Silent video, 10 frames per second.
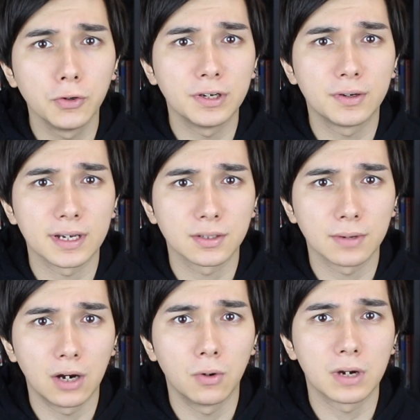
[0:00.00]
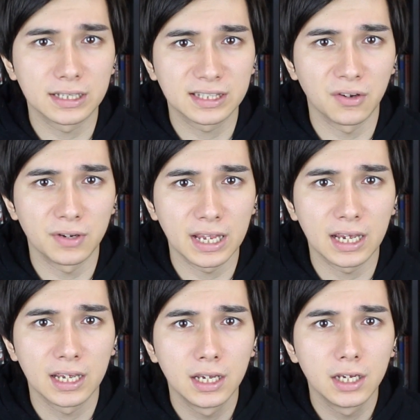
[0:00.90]
いうリクエストが多かったの
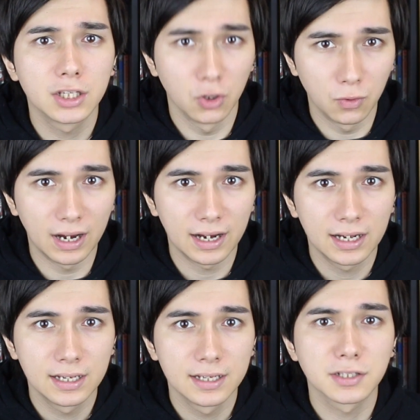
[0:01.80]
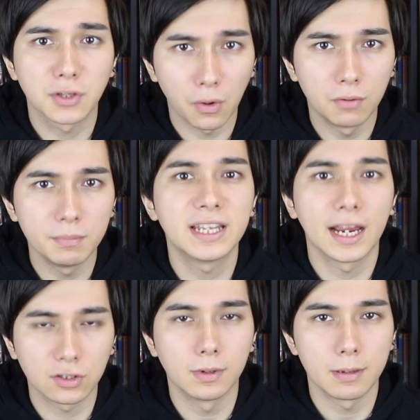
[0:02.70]
で、今日はそれを見
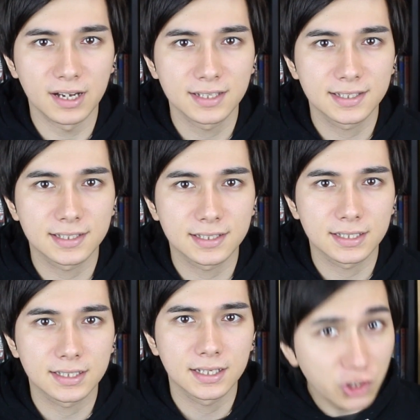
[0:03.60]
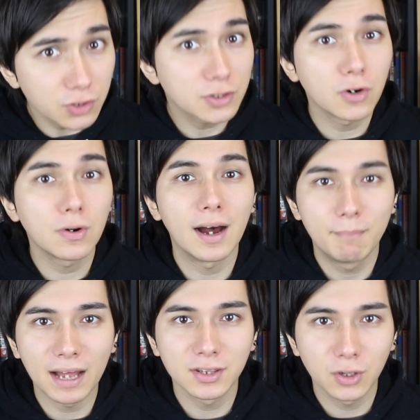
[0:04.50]
たいと思います。収蔵は
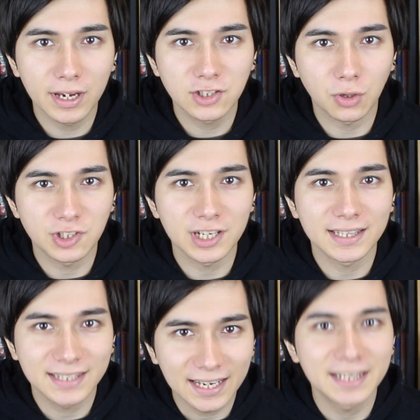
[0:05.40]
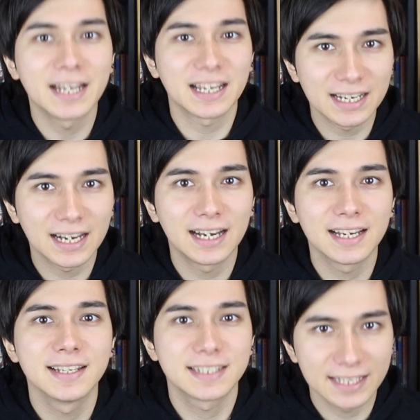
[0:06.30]
バンドウエイジと違ってなかな
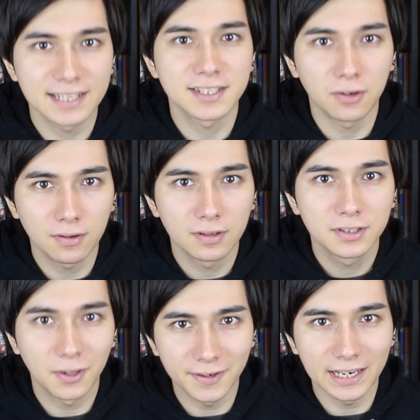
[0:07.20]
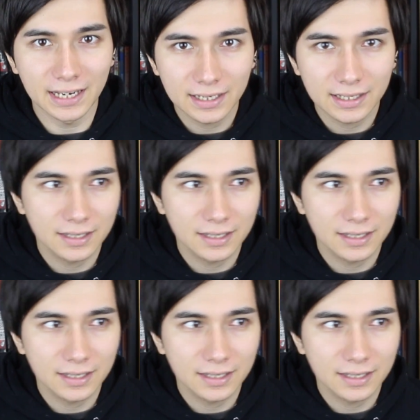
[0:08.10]
か好きですよ。特に